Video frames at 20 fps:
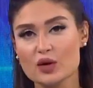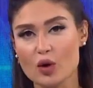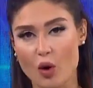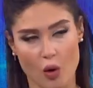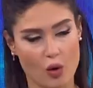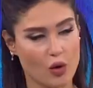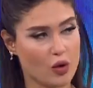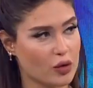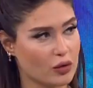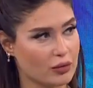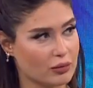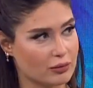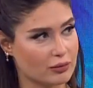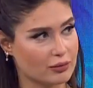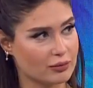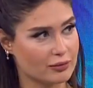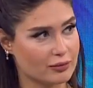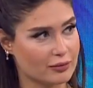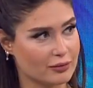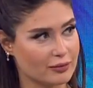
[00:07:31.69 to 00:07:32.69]
yok.
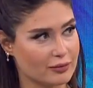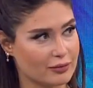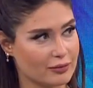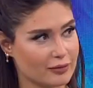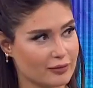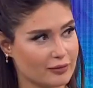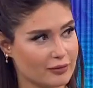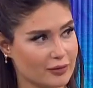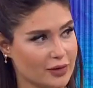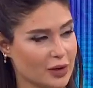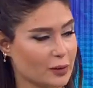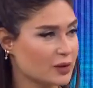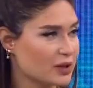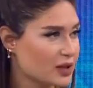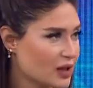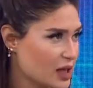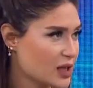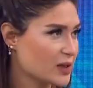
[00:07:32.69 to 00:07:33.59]
Tabii